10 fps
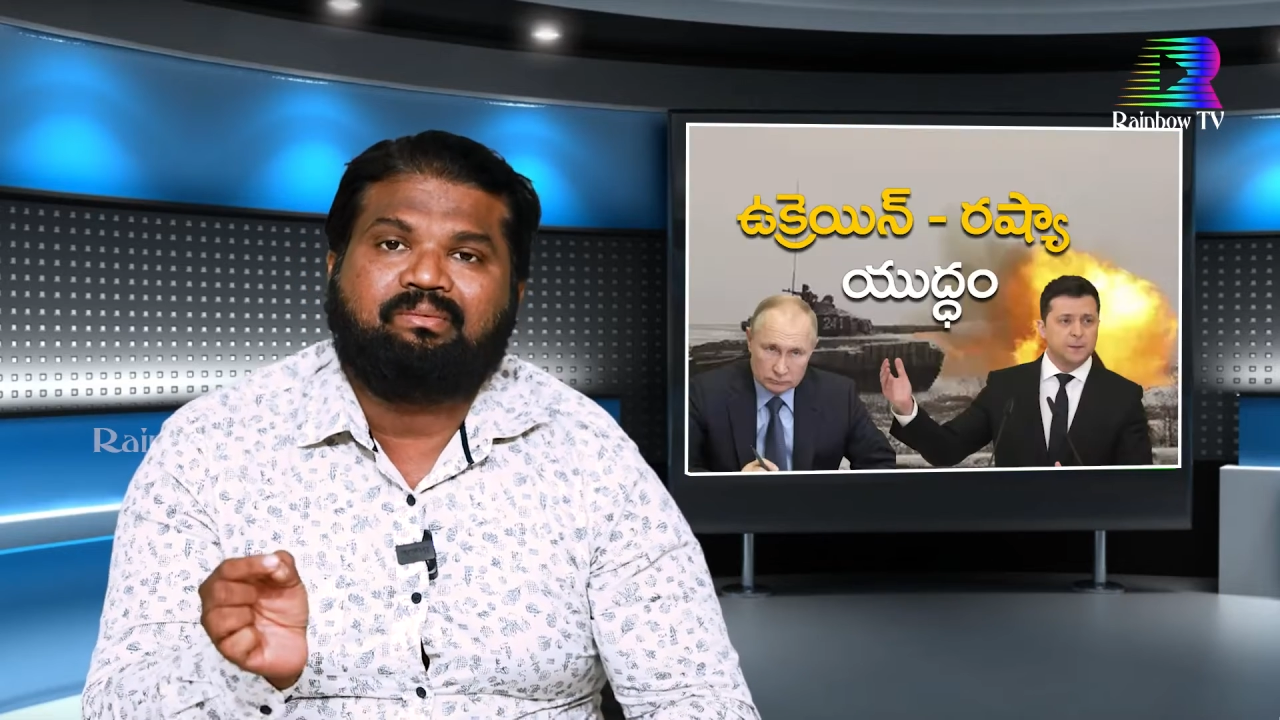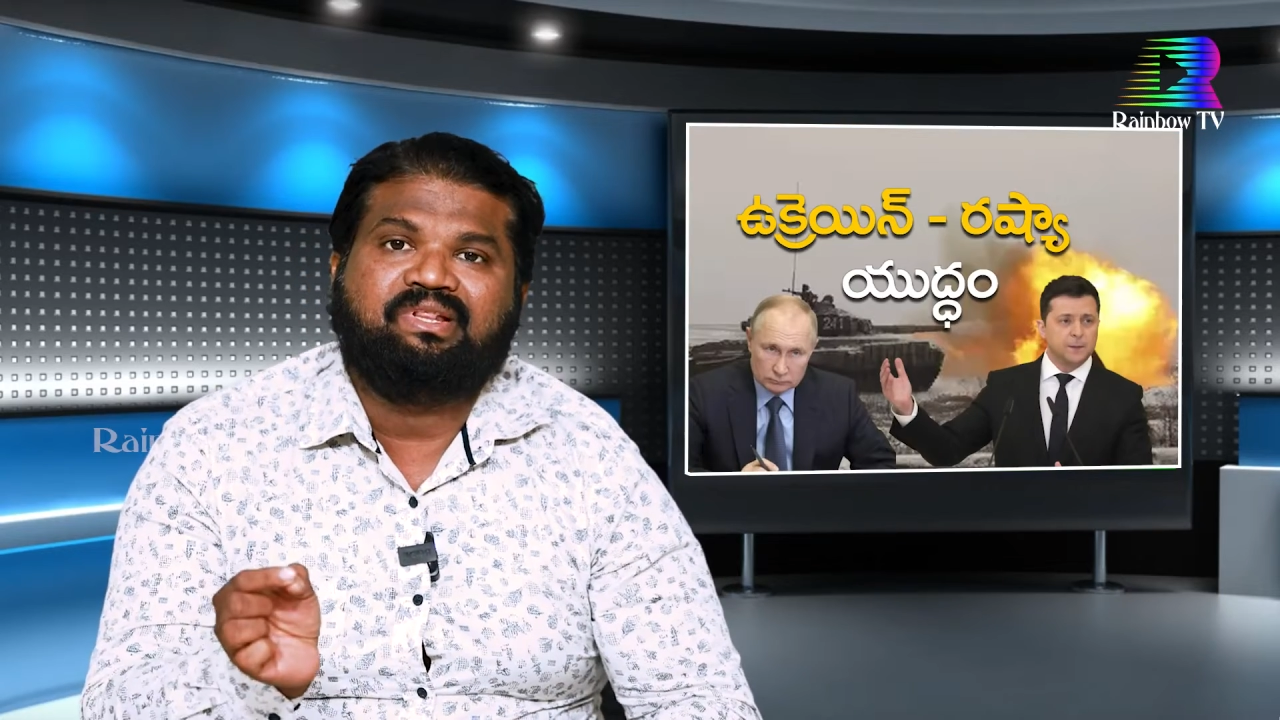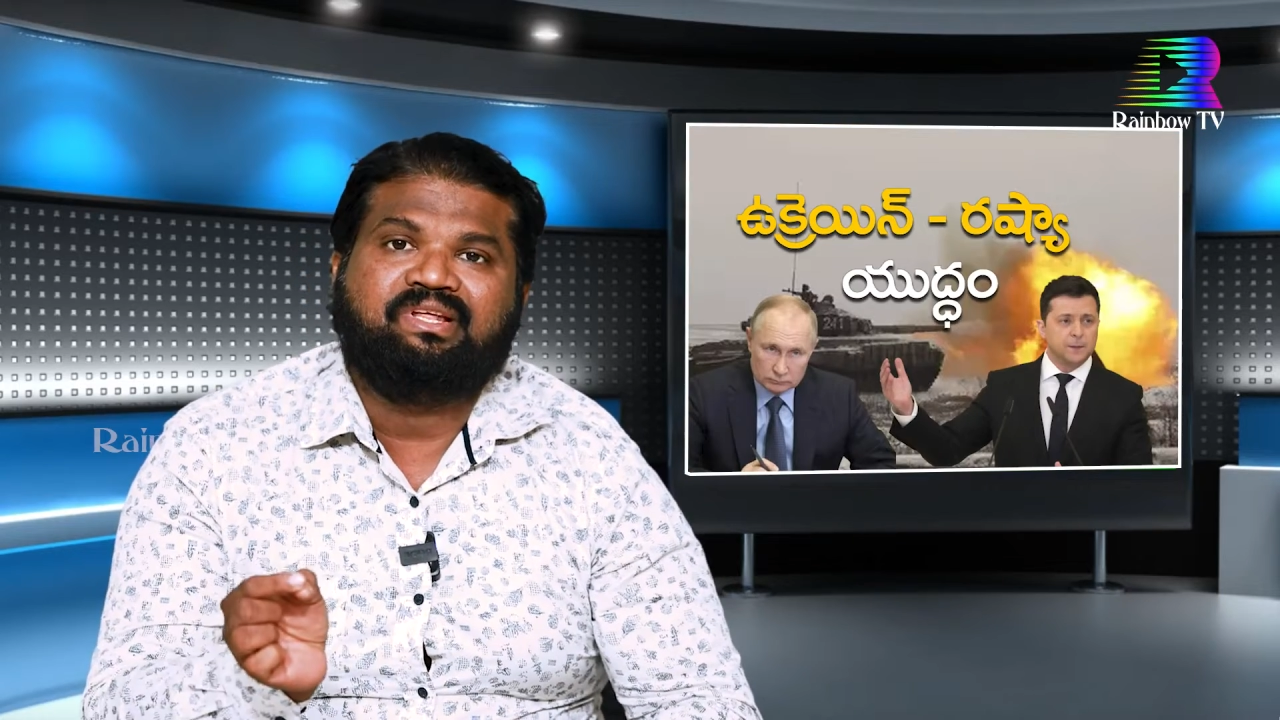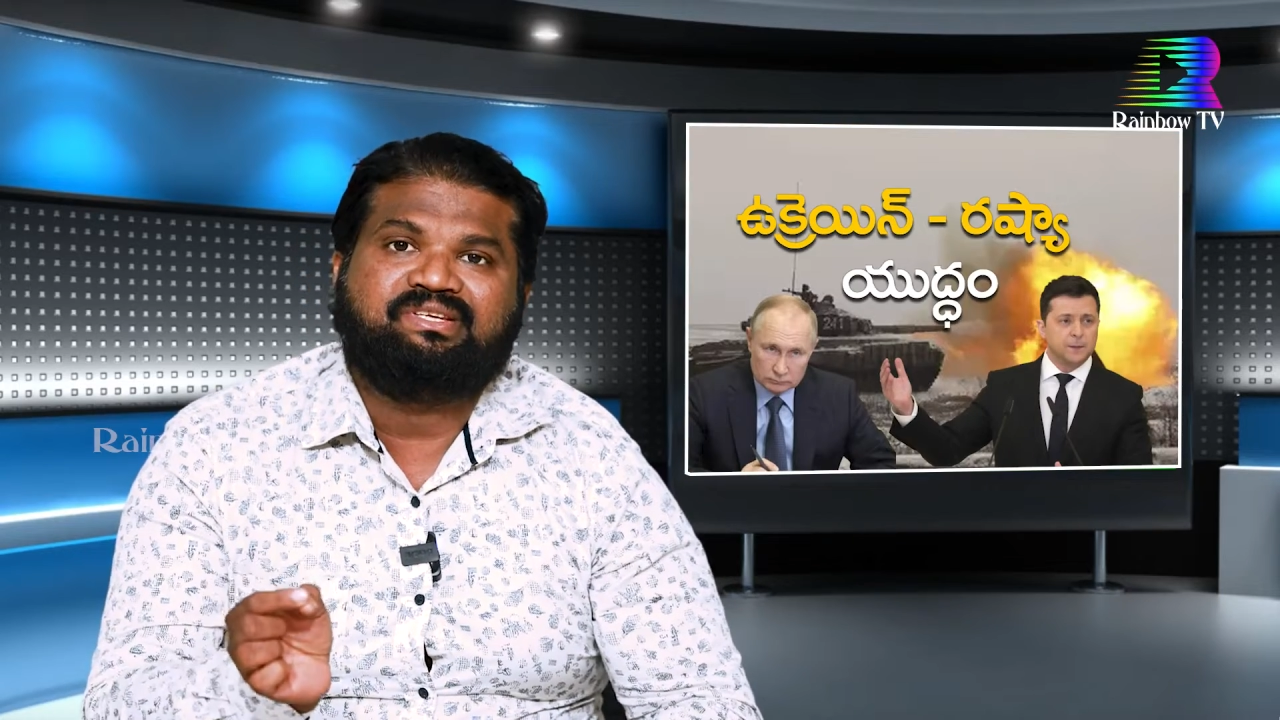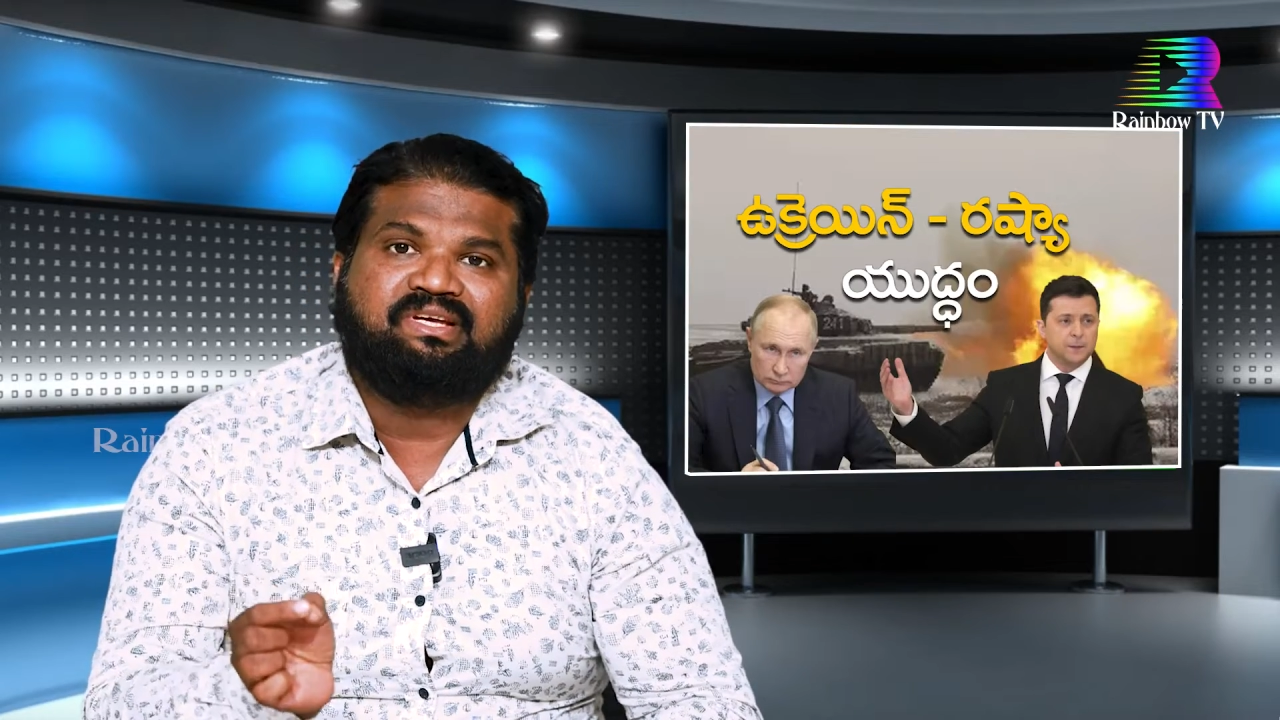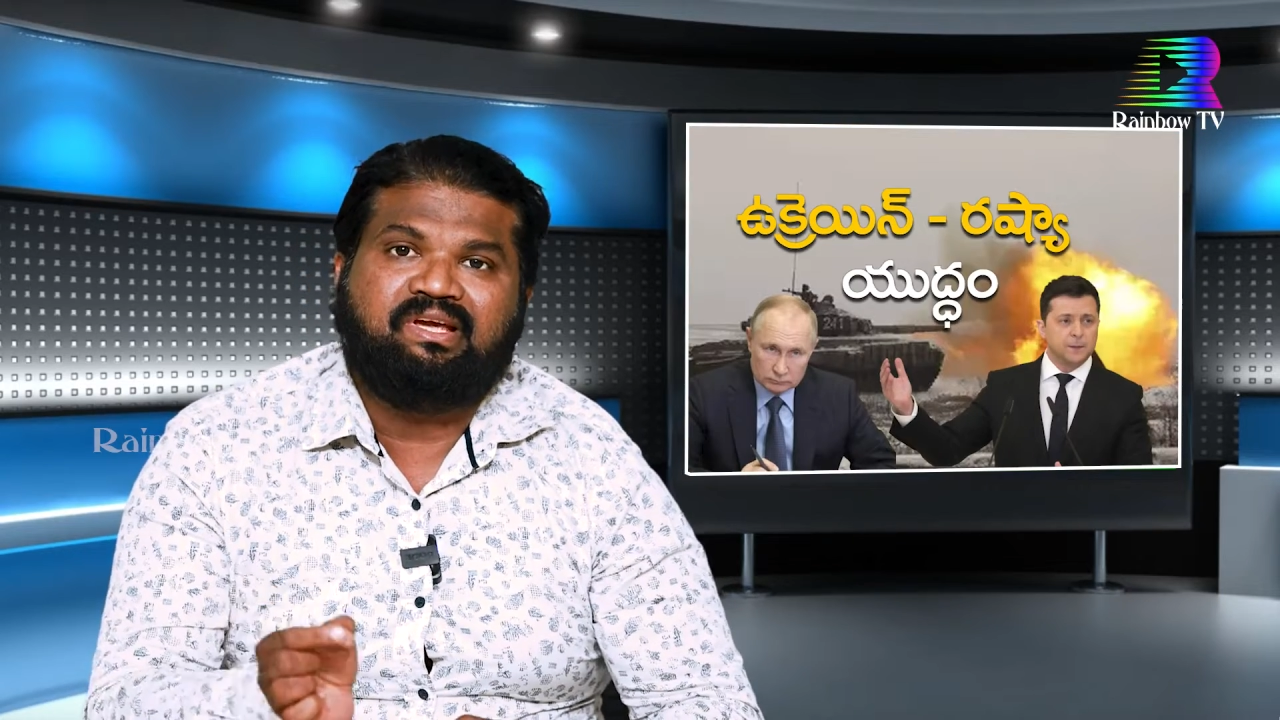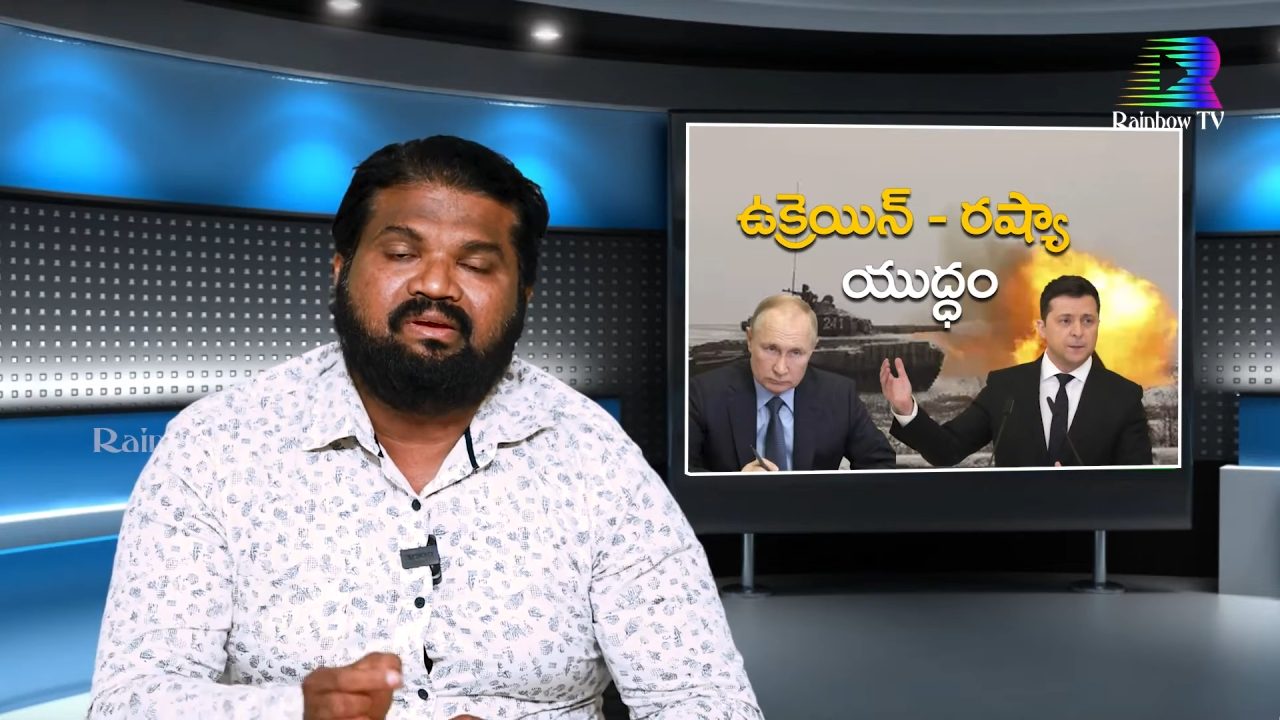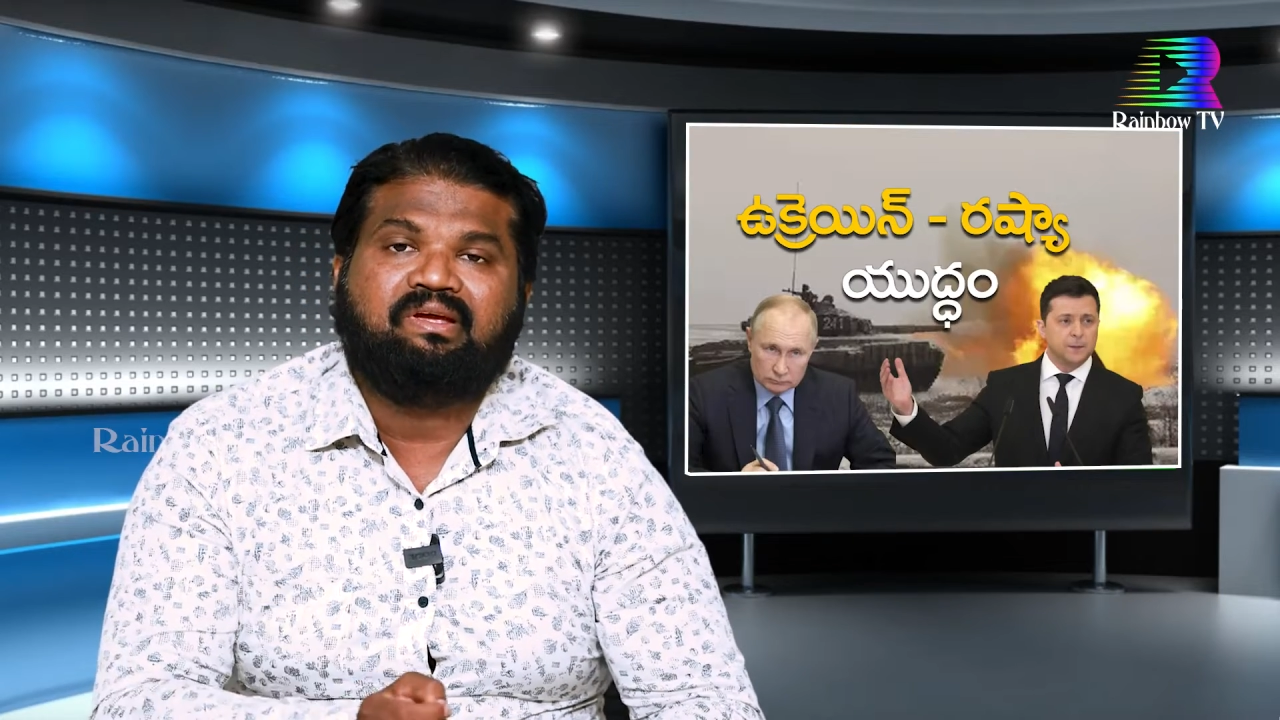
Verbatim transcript: సంబంధించి